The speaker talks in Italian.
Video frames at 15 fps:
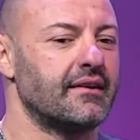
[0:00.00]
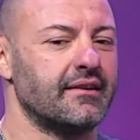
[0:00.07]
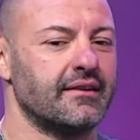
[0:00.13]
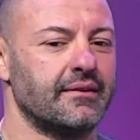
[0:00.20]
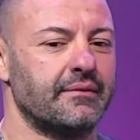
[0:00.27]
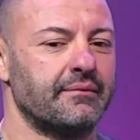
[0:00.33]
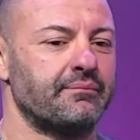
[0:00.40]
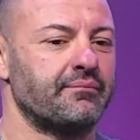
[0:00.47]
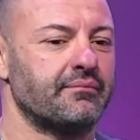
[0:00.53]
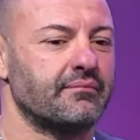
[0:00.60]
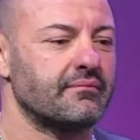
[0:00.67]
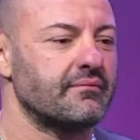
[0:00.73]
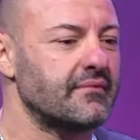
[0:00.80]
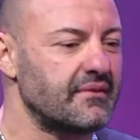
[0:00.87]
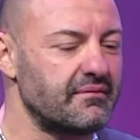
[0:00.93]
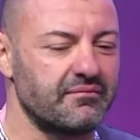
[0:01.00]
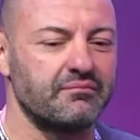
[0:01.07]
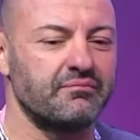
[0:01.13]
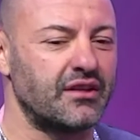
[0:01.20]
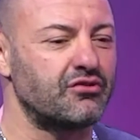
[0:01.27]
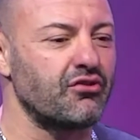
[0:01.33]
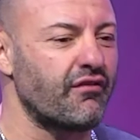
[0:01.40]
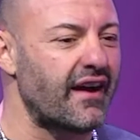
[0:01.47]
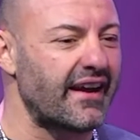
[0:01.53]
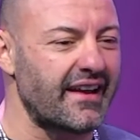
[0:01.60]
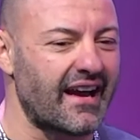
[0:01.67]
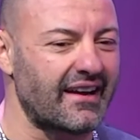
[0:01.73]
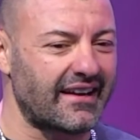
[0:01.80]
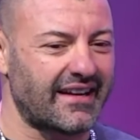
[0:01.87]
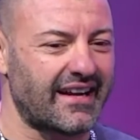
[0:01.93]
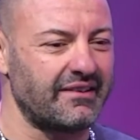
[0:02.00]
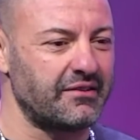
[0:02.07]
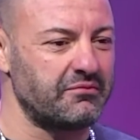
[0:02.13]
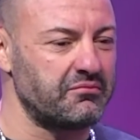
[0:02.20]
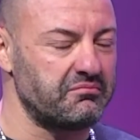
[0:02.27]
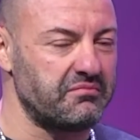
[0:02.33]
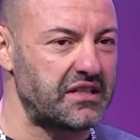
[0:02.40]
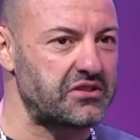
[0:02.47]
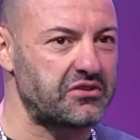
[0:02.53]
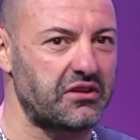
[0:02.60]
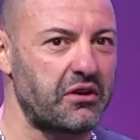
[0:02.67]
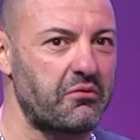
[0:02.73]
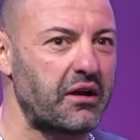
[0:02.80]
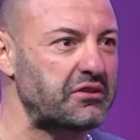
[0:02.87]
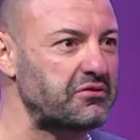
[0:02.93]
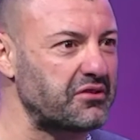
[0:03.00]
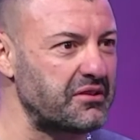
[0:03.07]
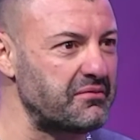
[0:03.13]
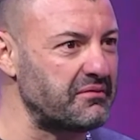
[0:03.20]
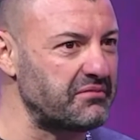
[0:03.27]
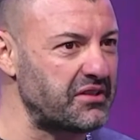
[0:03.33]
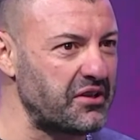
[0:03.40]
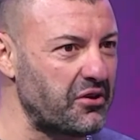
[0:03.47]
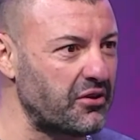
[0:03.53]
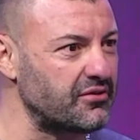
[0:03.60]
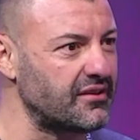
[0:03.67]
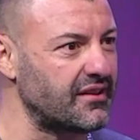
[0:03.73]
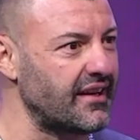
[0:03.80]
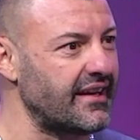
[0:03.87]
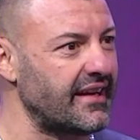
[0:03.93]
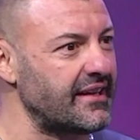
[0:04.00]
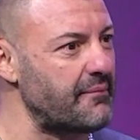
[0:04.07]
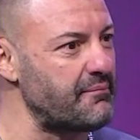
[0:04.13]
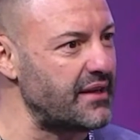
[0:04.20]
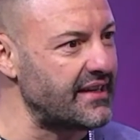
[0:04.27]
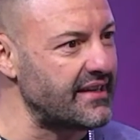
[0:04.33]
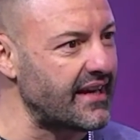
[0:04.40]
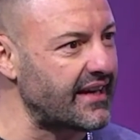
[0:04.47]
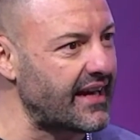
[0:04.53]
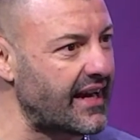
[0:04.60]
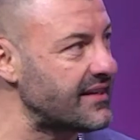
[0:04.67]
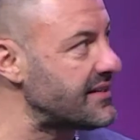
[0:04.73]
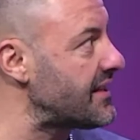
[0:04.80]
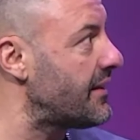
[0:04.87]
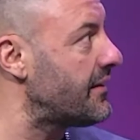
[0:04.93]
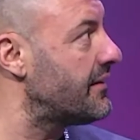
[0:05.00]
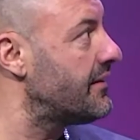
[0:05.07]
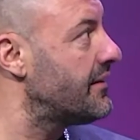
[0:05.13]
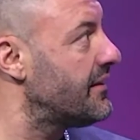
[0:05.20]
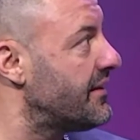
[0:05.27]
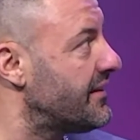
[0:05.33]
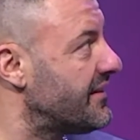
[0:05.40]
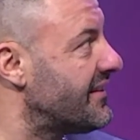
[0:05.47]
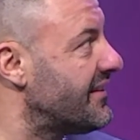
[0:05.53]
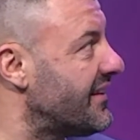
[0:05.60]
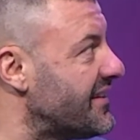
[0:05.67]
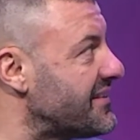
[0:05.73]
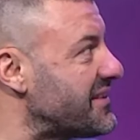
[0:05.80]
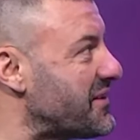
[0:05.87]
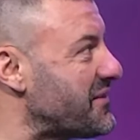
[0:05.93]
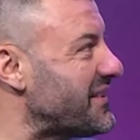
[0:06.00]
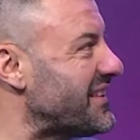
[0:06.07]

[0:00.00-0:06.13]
ehm, mi trovai a, in, verso le 4 di, di, notte i carabinieri a casa, eh,